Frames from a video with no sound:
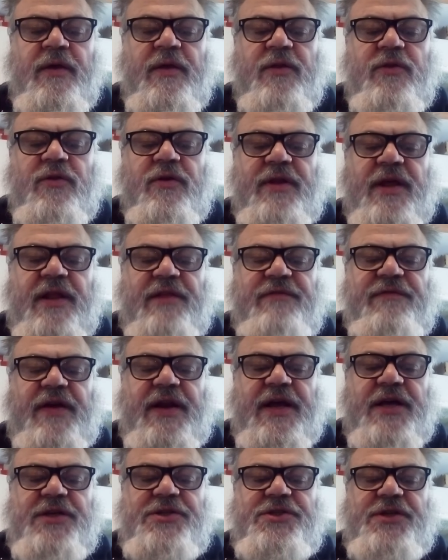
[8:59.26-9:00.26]
to na
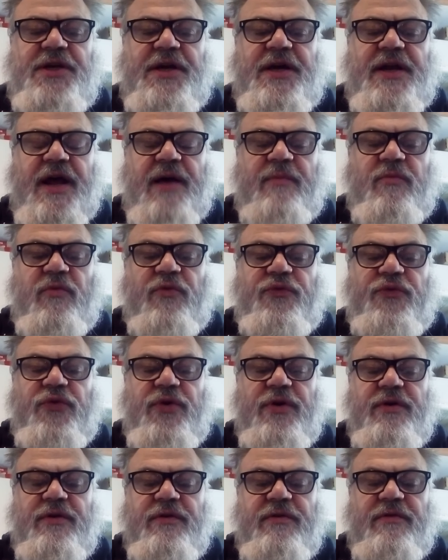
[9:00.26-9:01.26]
12 gramów
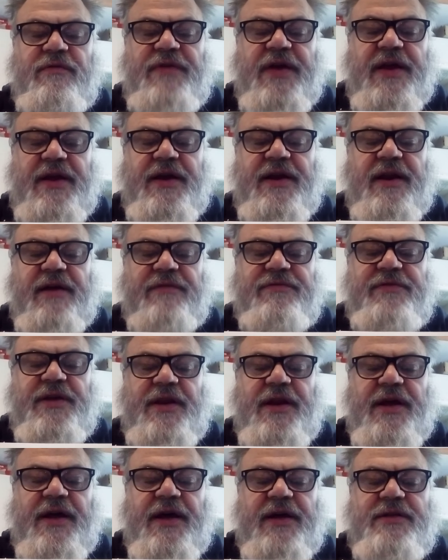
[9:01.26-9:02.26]
węgla w
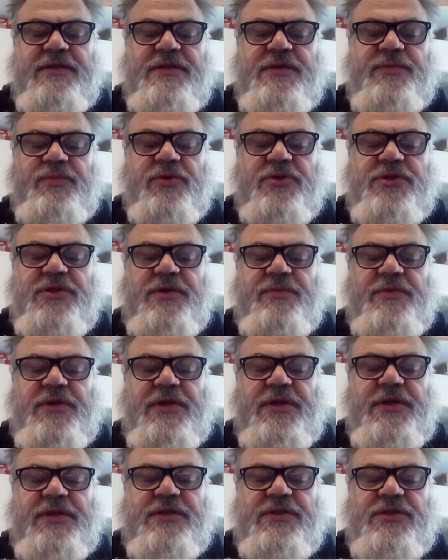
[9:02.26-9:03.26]
reakcji
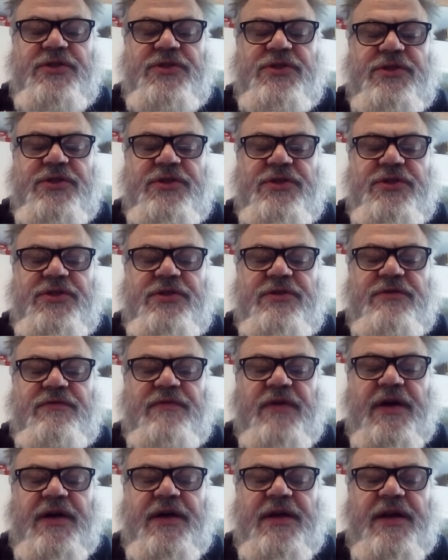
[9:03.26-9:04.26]
potrzebne jest
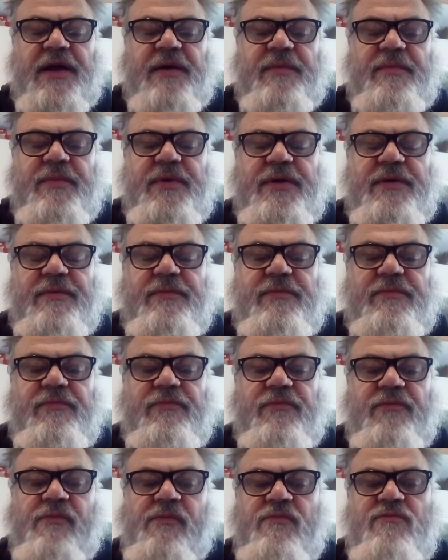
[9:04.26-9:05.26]
32 gramy
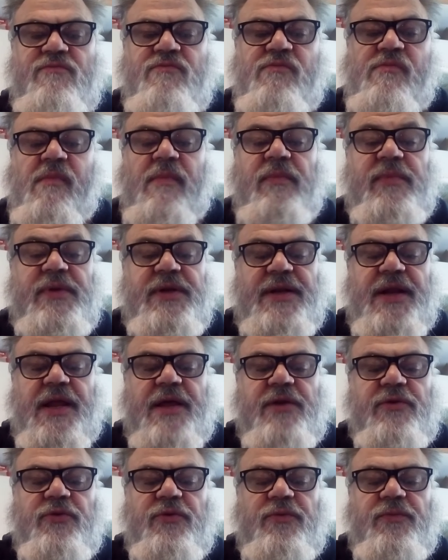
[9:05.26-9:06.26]

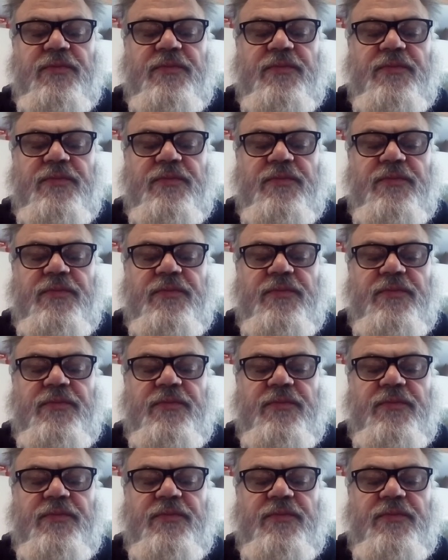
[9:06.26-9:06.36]
tlenu.